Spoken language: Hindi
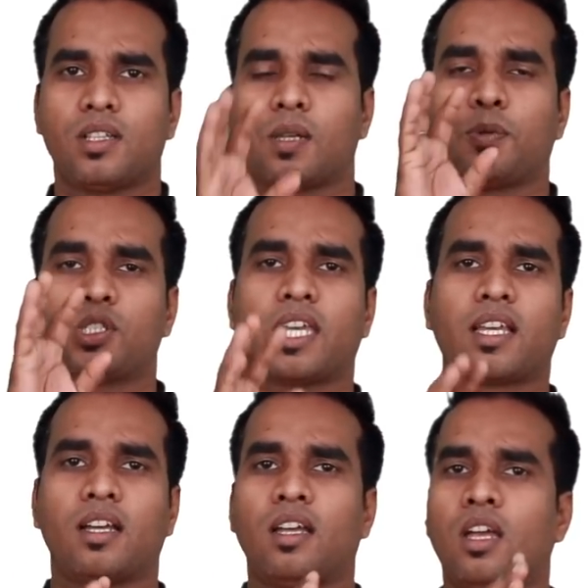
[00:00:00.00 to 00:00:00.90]
सपोज
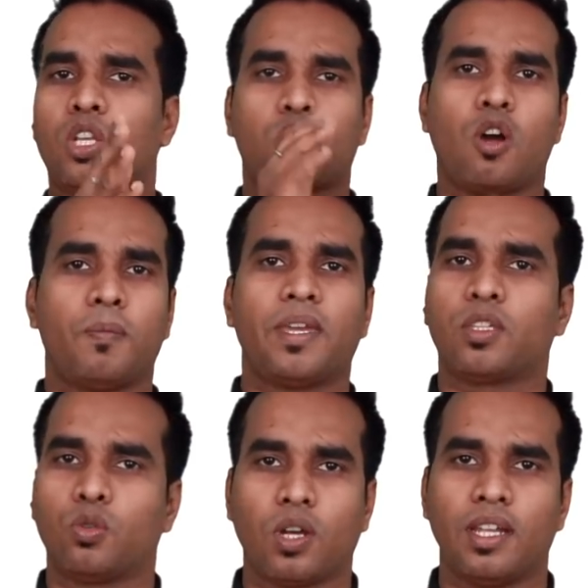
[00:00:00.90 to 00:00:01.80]
एक शॉप है
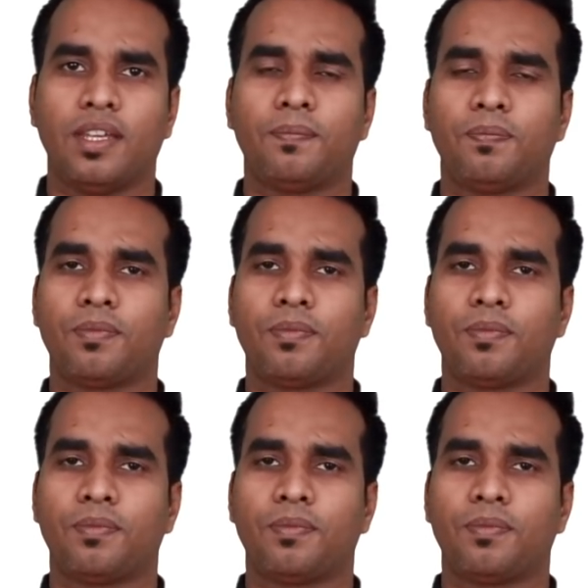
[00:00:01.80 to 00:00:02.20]
एक दुकान है